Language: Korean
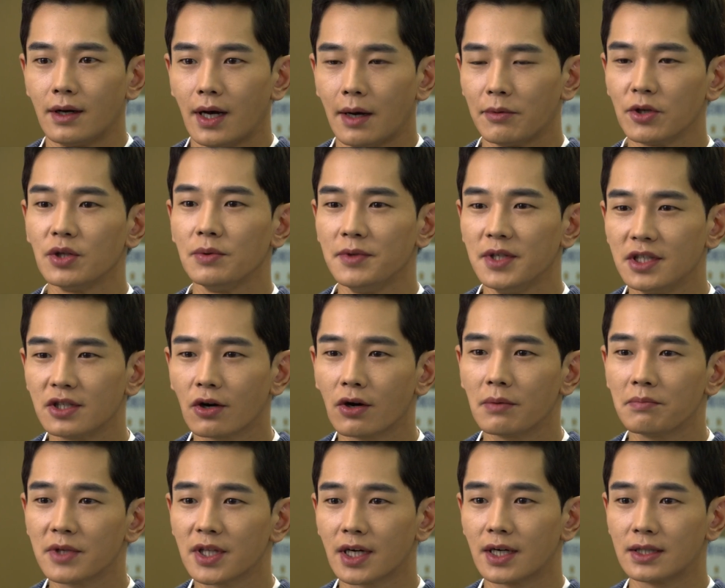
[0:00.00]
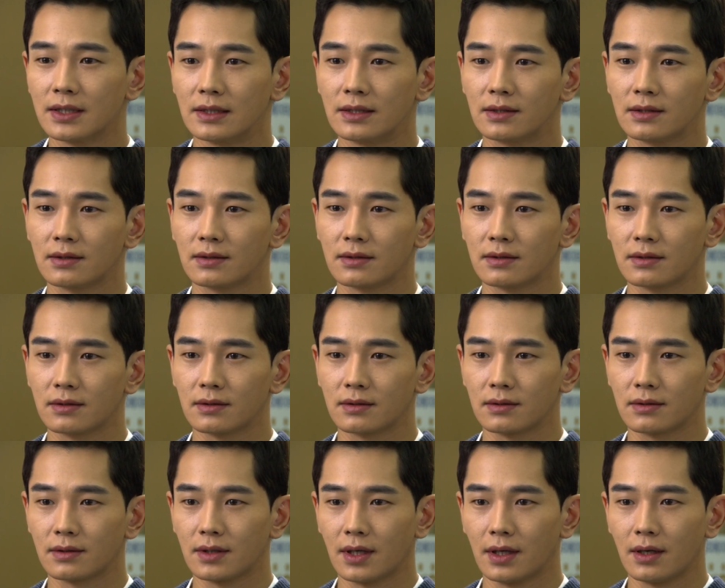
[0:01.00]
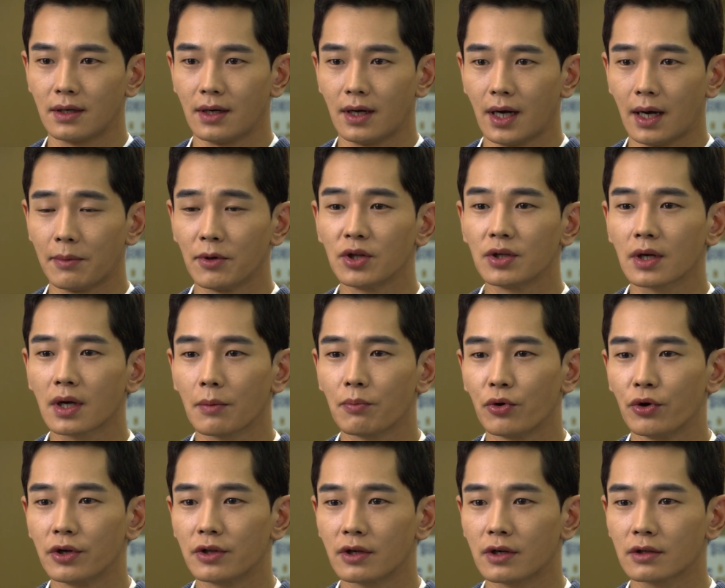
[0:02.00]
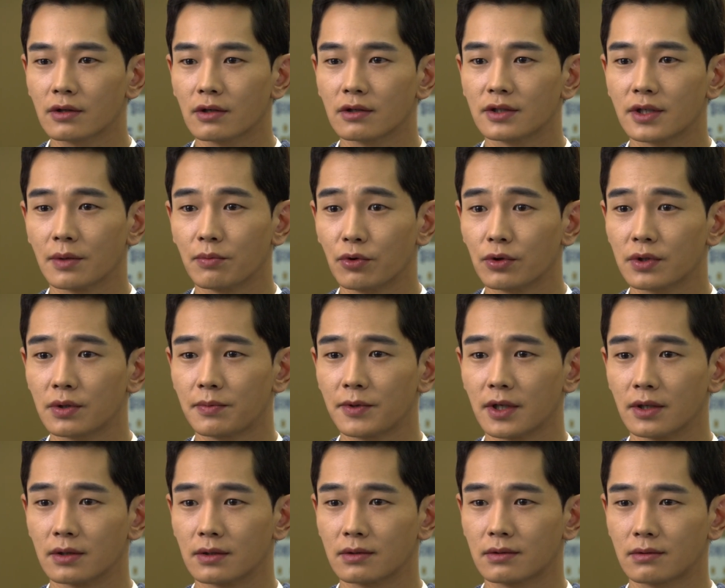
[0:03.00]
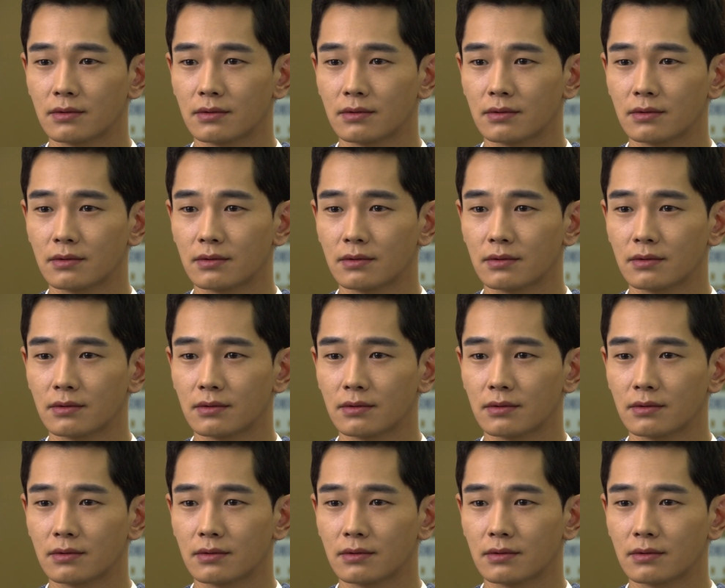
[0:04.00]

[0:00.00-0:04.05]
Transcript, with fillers: 아버님 인정합니다. 아버님께 보여드렸던 제 모습이